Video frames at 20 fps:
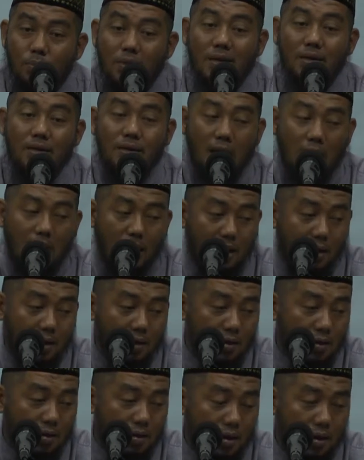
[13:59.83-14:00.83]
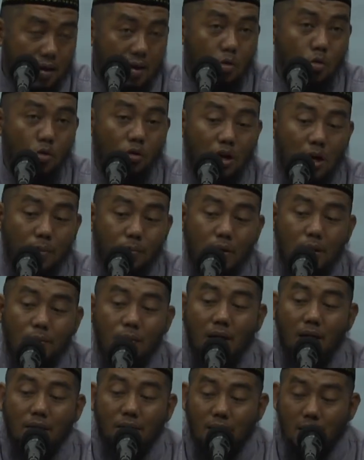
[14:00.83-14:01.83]
bijak. Ini ungkapan
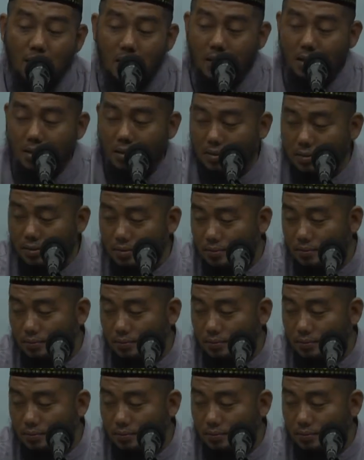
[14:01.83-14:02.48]
batil.